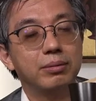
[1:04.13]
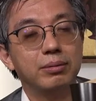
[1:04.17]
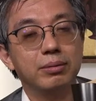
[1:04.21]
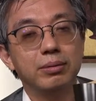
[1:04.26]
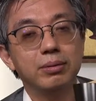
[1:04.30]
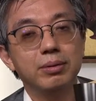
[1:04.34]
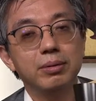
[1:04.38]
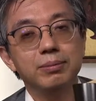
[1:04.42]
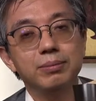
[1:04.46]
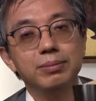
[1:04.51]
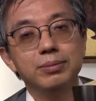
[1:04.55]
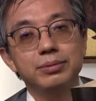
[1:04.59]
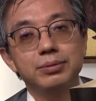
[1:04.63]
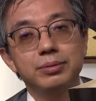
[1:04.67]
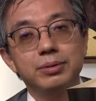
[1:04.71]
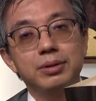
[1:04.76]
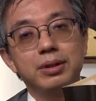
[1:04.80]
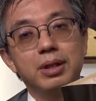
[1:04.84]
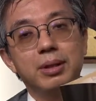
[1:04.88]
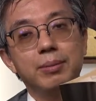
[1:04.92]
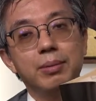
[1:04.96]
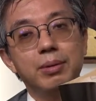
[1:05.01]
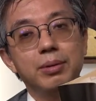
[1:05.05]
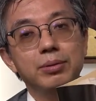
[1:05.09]
うコロンブスの
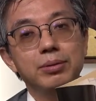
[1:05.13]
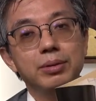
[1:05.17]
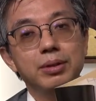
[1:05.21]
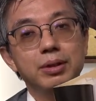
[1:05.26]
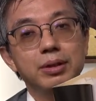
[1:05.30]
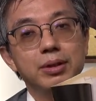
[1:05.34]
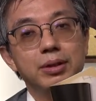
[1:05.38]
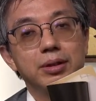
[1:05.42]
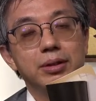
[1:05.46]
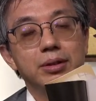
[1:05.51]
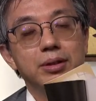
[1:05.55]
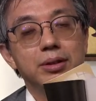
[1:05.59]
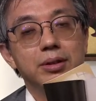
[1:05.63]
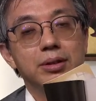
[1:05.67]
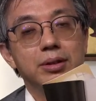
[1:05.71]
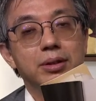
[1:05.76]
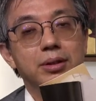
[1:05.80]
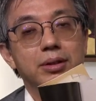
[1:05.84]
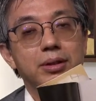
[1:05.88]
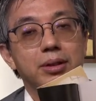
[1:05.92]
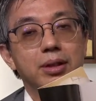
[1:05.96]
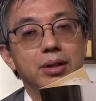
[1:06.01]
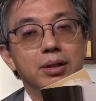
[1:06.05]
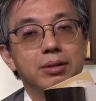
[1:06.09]
卵
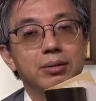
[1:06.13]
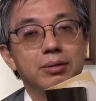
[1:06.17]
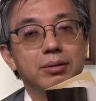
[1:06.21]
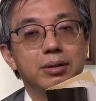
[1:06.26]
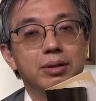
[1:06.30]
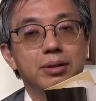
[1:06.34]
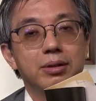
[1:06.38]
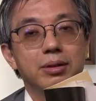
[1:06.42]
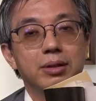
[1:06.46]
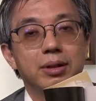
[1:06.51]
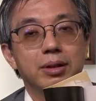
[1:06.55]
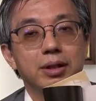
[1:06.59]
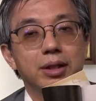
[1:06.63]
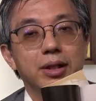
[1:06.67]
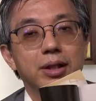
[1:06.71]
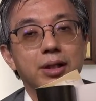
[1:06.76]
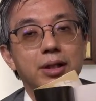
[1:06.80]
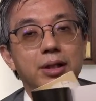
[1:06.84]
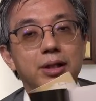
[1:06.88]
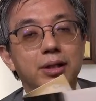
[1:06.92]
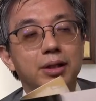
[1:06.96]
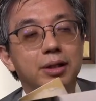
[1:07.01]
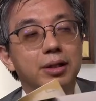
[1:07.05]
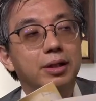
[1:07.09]
的っていうんですか
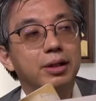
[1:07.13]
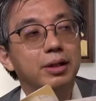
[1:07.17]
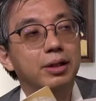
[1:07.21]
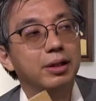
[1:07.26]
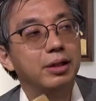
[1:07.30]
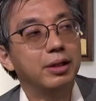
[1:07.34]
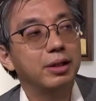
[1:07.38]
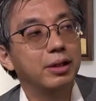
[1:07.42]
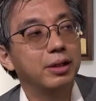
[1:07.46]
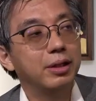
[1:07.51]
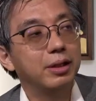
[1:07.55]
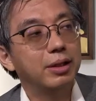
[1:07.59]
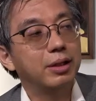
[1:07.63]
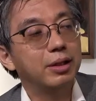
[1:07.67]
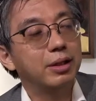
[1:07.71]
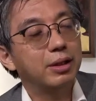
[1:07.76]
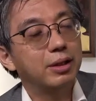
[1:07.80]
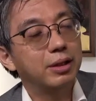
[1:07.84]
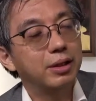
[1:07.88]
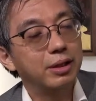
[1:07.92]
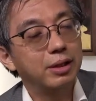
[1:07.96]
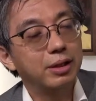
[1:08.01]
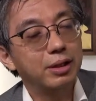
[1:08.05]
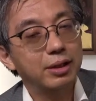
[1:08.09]
ね、
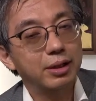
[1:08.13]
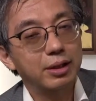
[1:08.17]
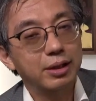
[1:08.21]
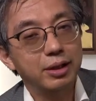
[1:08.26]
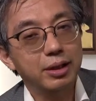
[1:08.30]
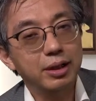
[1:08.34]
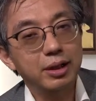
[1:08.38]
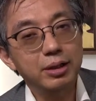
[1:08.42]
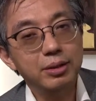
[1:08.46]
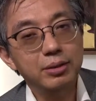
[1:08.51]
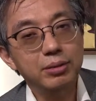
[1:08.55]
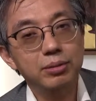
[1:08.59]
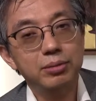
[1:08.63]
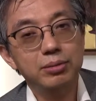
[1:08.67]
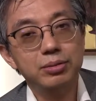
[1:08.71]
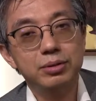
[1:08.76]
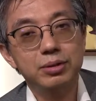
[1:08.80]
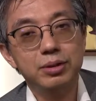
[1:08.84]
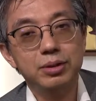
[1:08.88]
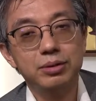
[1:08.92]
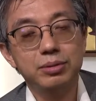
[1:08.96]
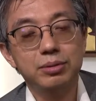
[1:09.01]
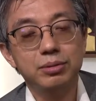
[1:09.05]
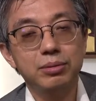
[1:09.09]
えー、絵とし
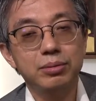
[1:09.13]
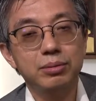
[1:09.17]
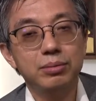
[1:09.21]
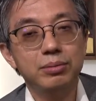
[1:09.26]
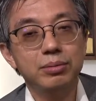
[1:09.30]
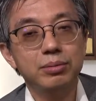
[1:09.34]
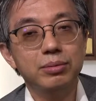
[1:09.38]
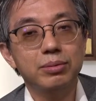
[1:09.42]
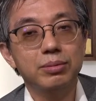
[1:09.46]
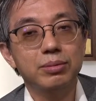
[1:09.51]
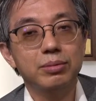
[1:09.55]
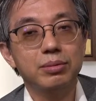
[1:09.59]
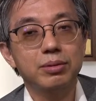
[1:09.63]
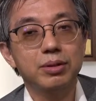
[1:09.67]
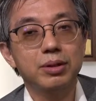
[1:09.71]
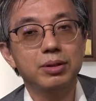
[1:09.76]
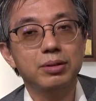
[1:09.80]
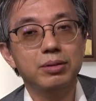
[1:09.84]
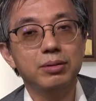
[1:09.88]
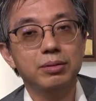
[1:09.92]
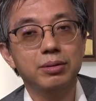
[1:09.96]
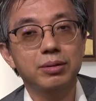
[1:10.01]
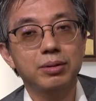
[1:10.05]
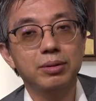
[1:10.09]
てそのものを捉えた
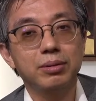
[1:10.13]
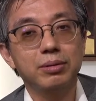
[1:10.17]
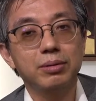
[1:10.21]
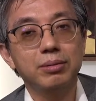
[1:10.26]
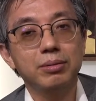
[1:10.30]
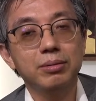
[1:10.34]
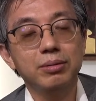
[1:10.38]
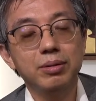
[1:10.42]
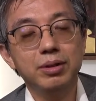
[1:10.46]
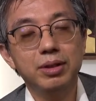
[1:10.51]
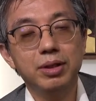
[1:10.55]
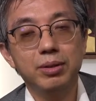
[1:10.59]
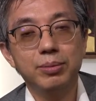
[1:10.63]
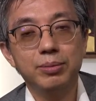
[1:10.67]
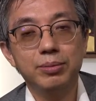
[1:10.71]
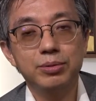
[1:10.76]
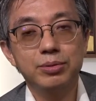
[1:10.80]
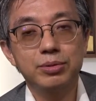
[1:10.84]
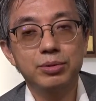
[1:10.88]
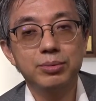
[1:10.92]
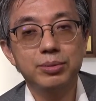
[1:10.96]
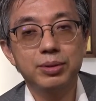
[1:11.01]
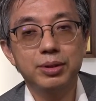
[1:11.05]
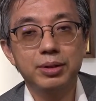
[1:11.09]
時どんな面
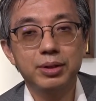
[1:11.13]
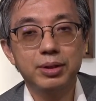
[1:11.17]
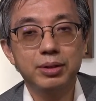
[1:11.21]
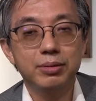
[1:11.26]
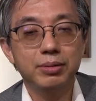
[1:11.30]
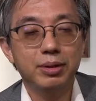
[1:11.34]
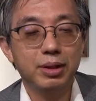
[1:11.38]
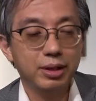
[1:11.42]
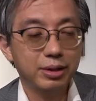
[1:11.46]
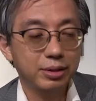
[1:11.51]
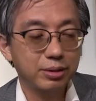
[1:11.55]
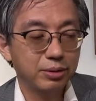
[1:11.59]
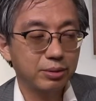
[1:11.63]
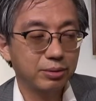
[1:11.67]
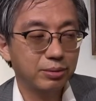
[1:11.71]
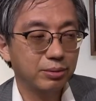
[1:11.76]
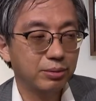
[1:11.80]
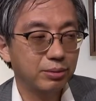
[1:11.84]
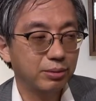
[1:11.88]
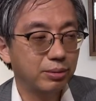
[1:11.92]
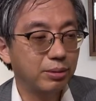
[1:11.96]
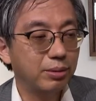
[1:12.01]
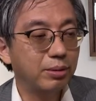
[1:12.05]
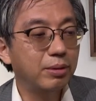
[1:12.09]
白みが出るのかっていうと
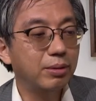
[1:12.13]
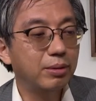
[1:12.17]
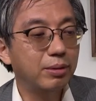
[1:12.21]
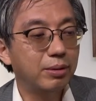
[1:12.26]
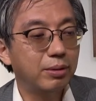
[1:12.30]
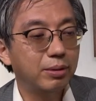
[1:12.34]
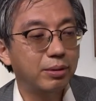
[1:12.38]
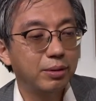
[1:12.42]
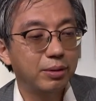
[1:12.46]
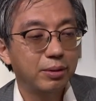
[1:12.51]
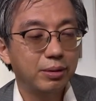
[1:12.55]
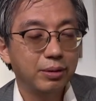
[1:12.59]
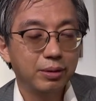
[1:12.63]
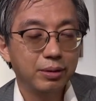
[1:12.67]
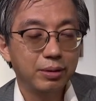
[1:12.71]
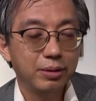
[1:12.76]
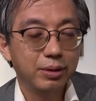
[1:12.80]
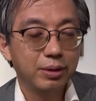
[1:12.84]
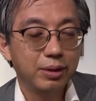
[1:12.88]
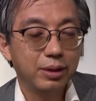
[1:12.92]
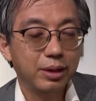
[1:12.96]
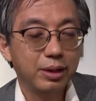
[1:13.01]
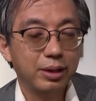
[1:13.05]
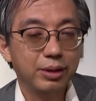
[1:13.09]
ころを
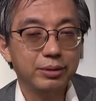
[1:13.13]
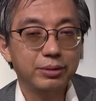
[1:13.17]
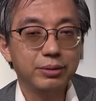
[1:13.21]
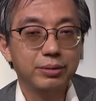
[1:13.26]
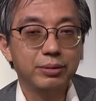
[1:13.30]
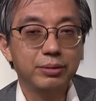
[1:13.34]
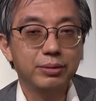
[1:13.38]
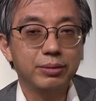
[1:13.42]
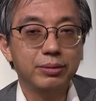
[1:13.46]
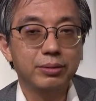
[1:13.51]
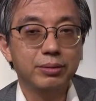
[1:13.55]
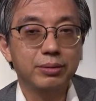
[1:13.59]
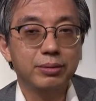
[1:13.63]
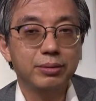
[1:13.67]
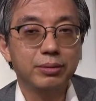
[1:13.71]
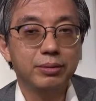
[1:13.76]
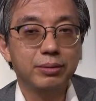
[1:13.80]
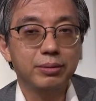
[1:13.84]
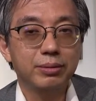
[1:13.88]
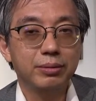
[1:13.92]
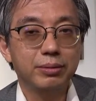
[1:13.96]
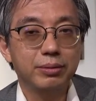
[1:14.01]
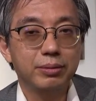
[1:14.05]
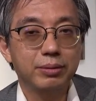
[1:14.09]
あ
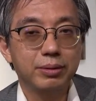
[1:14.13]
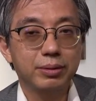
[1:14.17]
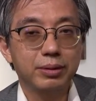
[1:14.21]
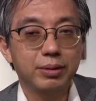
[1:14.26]
の